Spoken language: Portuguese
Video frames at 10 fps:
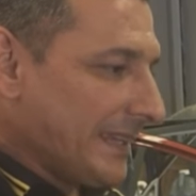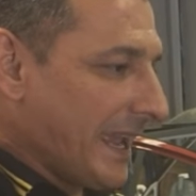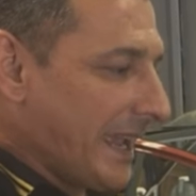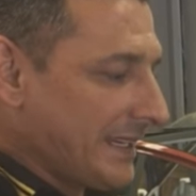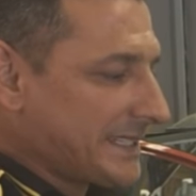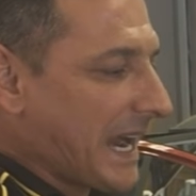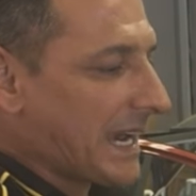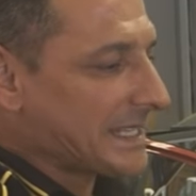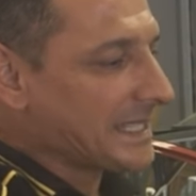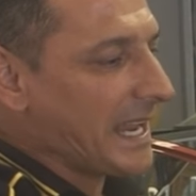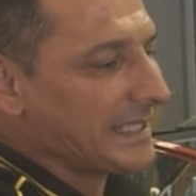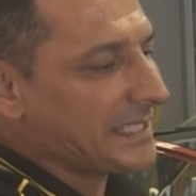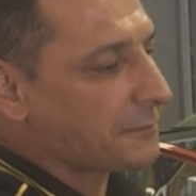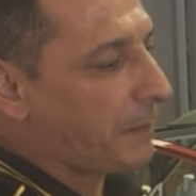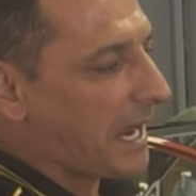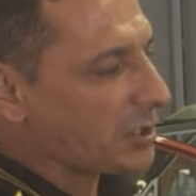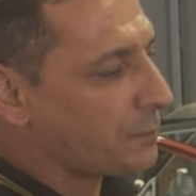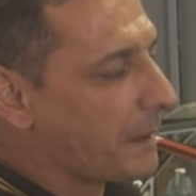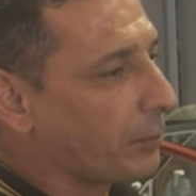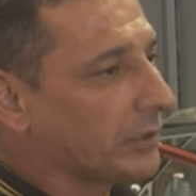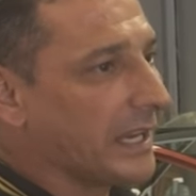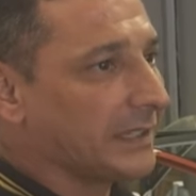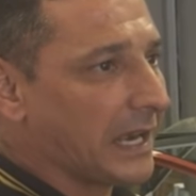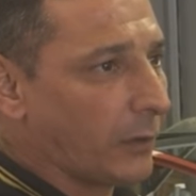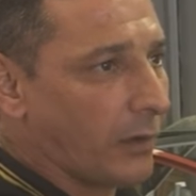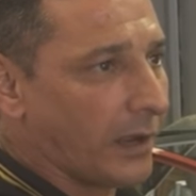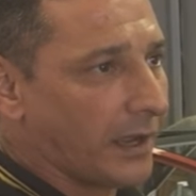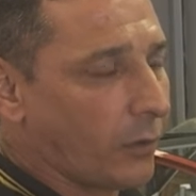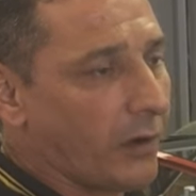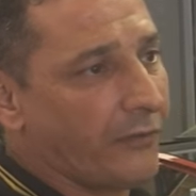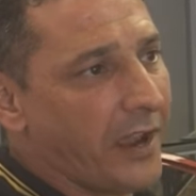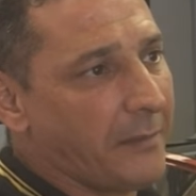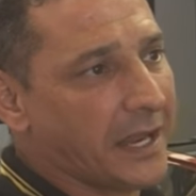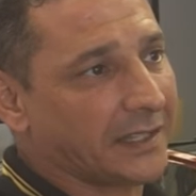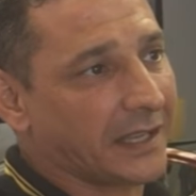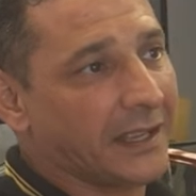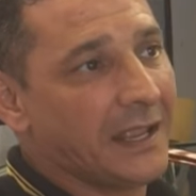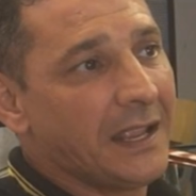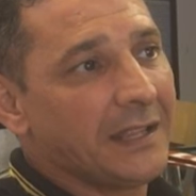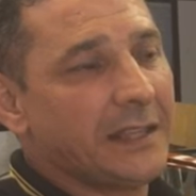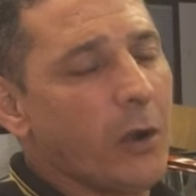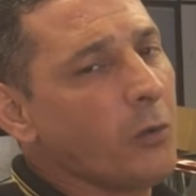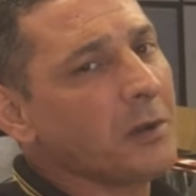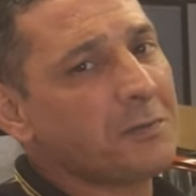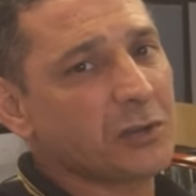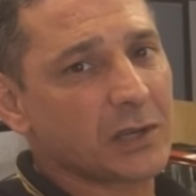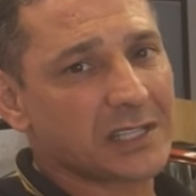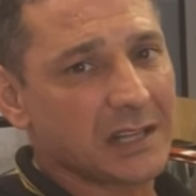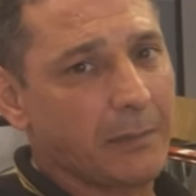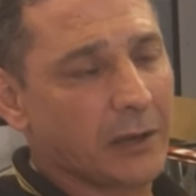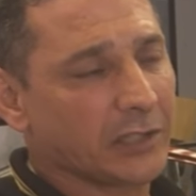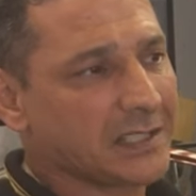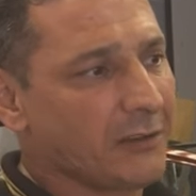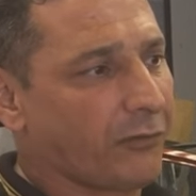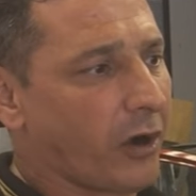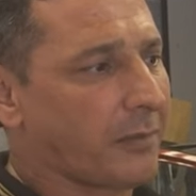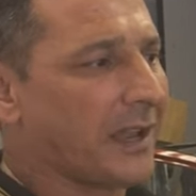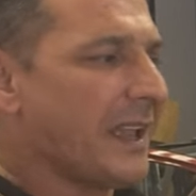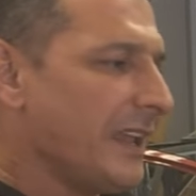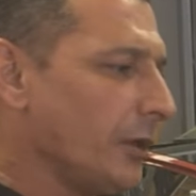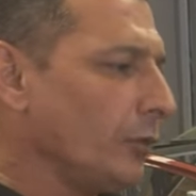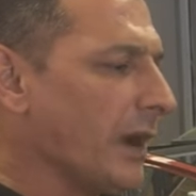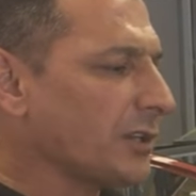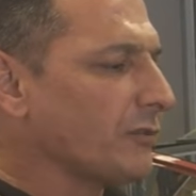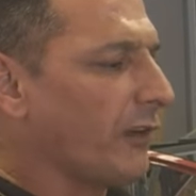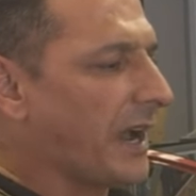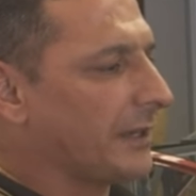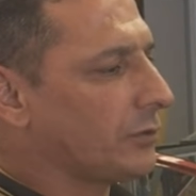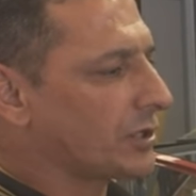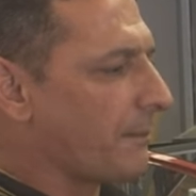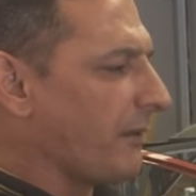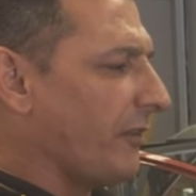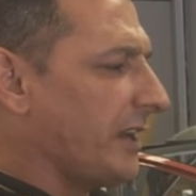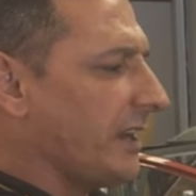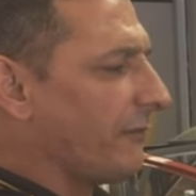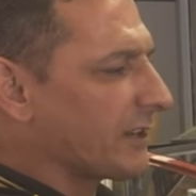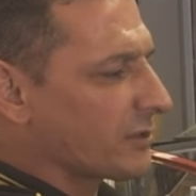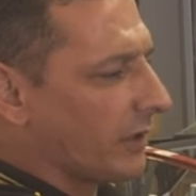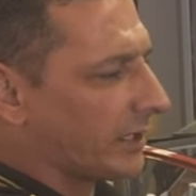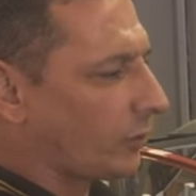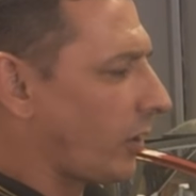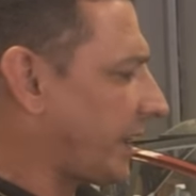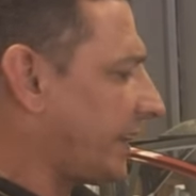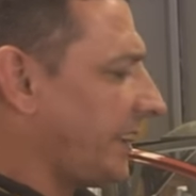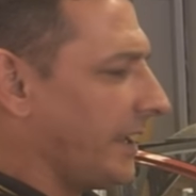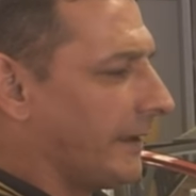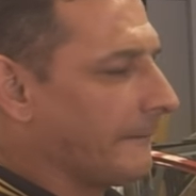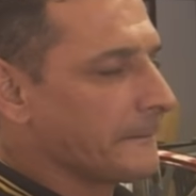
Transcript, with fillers: é, esgarçar esse espaço para poder entrar com a, com a ferramenta. Tem algumas pessoas que trabalham dessa forma. Eu não acho válido. Eu já preferiria fazer um retoque aqui,